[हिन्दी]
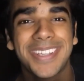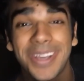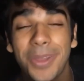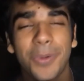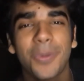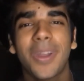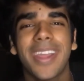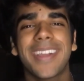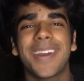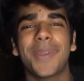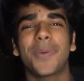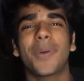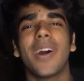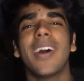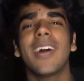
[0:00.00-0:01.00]
करूँगा ही
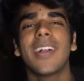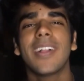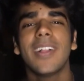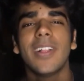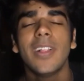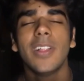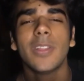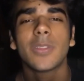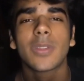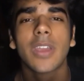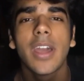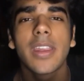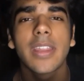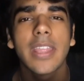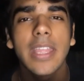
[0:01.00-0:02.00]
करूँगा तो
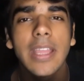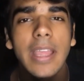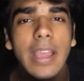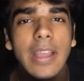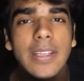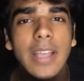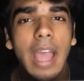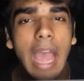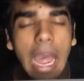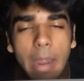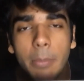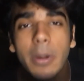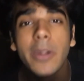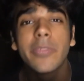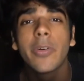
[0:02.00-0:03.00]
यार
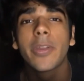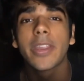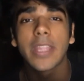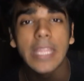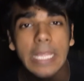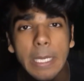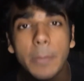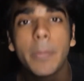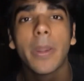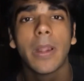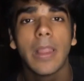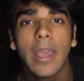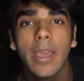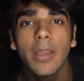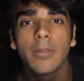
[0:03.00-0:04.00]
हैबिट फॉर अप्रैल
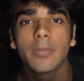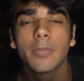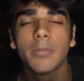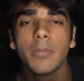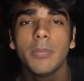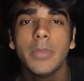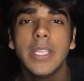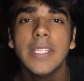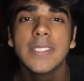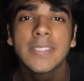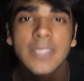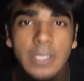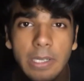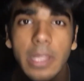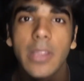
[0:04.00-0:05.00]
है मेरी
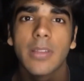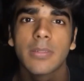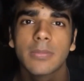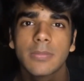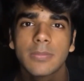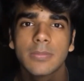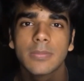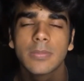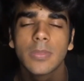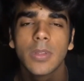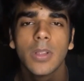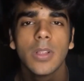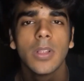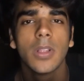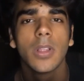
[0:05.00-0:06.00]
सिटिंग
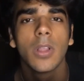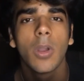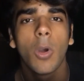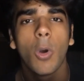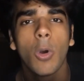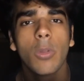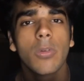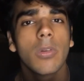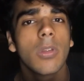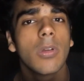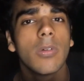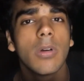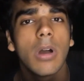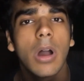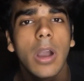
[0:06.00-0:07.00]
और
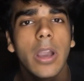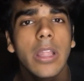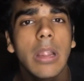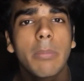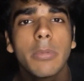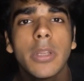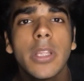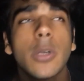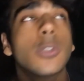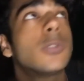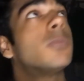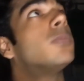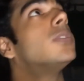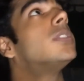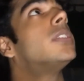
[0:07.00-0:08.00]
अगर आपने उस
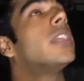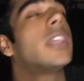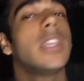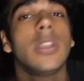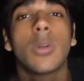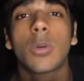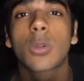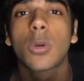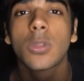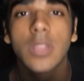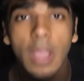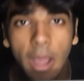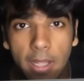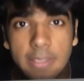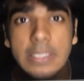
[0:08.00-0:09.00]
स्टिकी नोट को
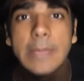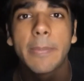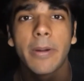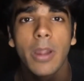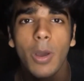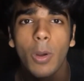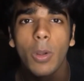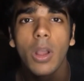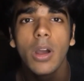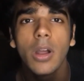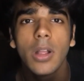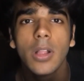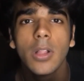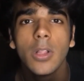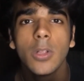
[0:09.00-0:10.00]
ध्यान से पढ़ा होगा
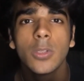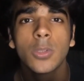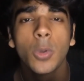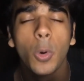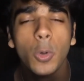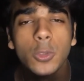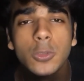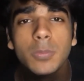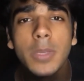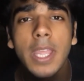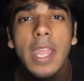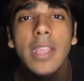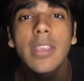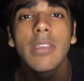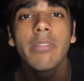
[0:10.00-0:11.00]
तो उसमें
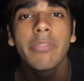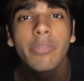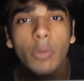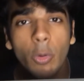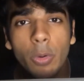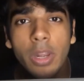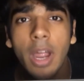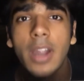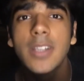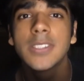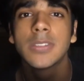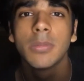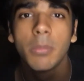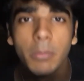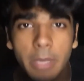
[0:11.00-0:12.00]
है कि फोर
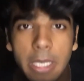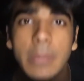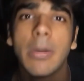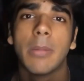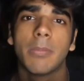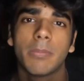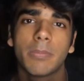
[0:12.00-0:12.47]
आवर्स मिनिमम